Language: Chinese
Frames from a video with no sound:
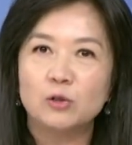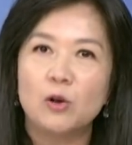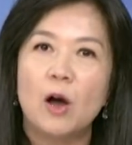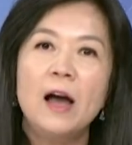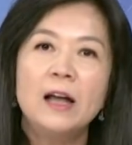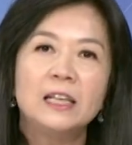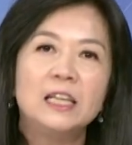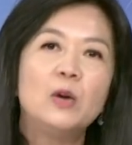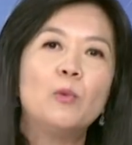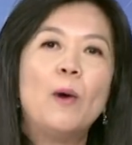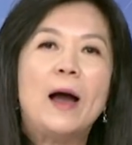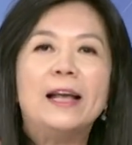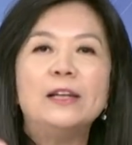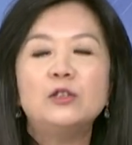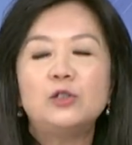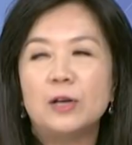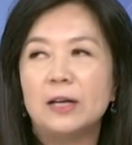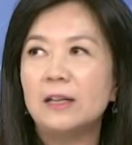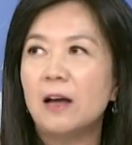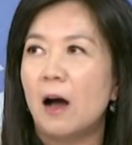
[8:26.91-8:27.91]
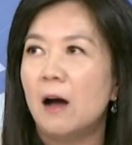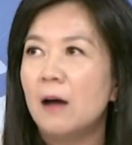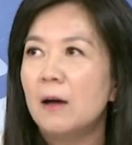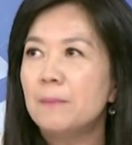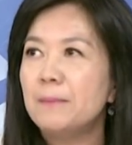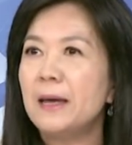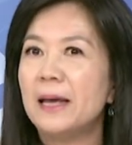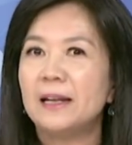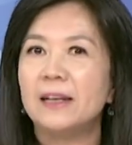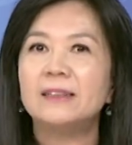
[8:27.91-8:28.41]
说你完全要
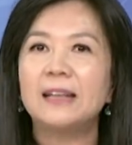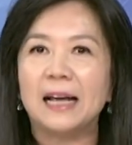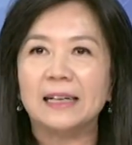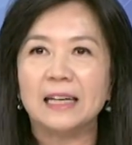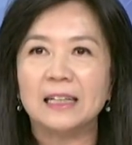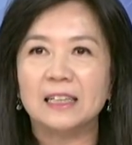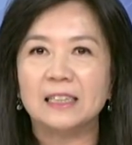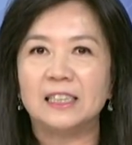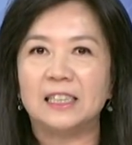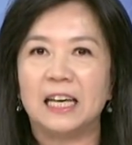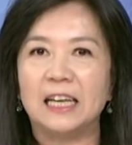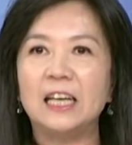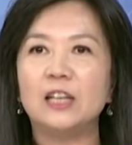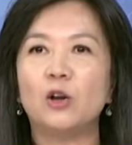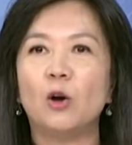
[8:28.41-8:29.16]
面临大家的检疫，